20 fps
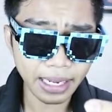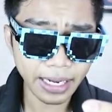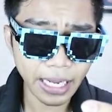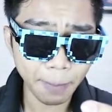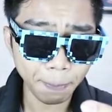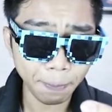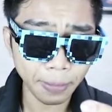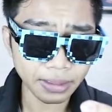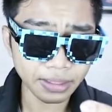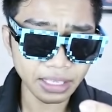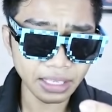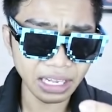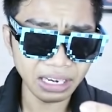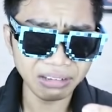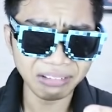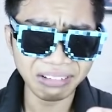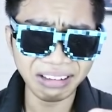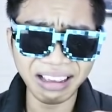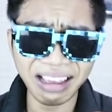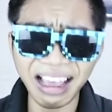gila dapat
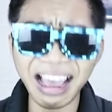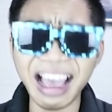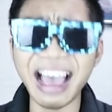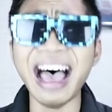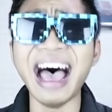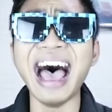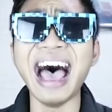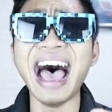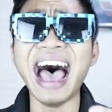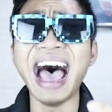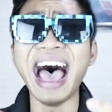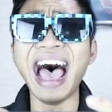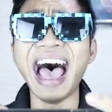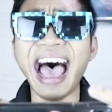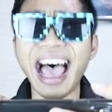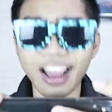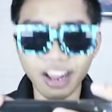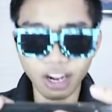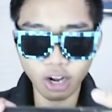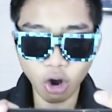kill
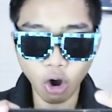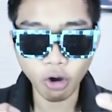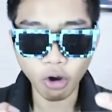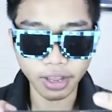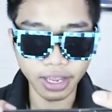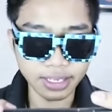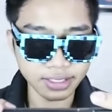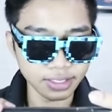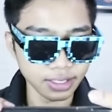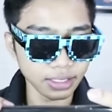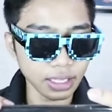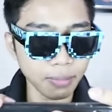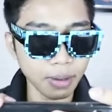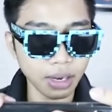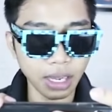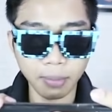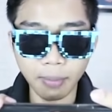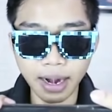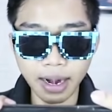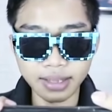wah oke guys kita
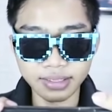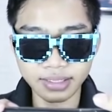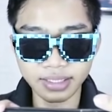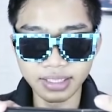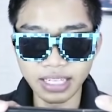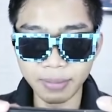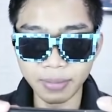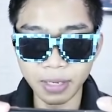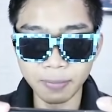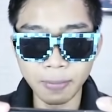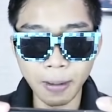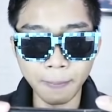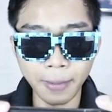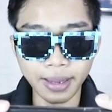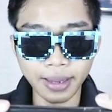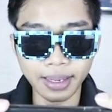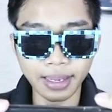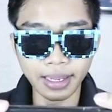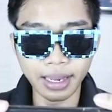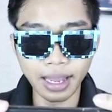bakal balas dendam ini
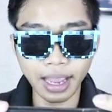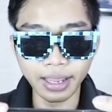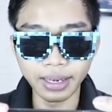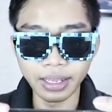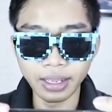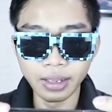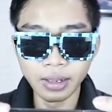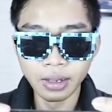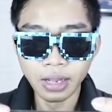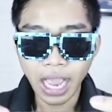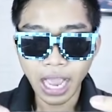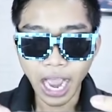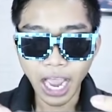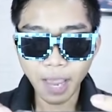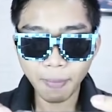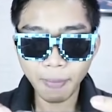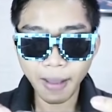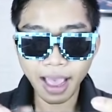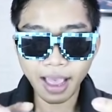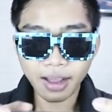bapak gila ini
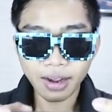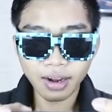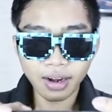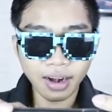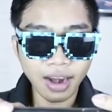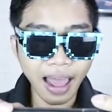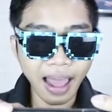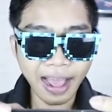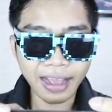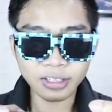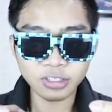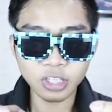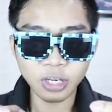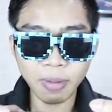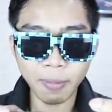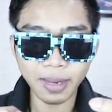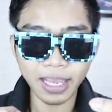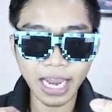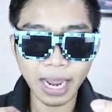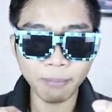ayo pak langsung
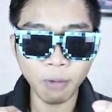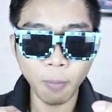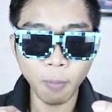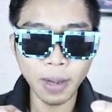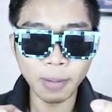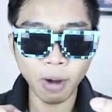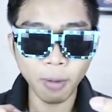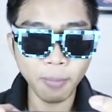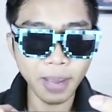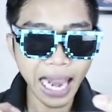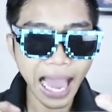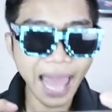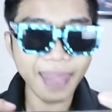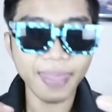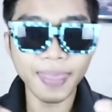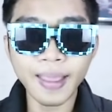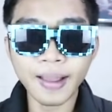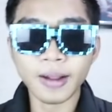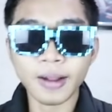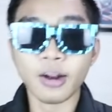bapak gila
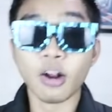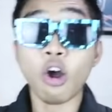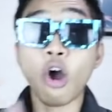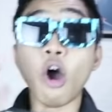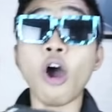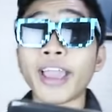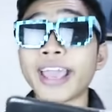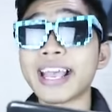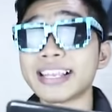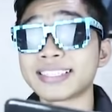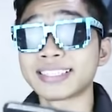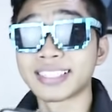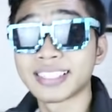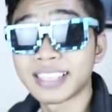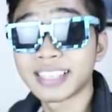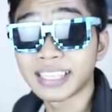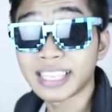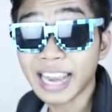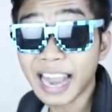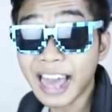mobil-mobilan oke guys
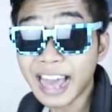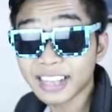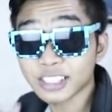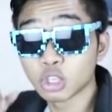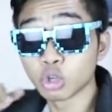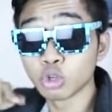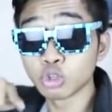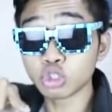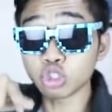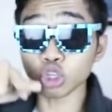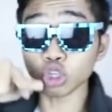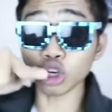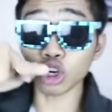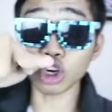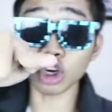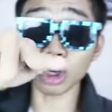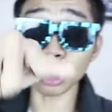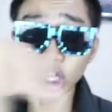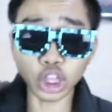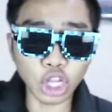kita langsung
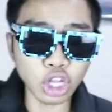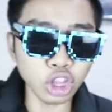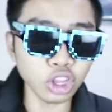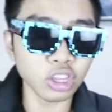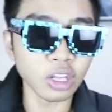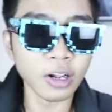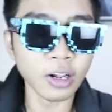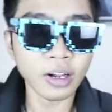cerut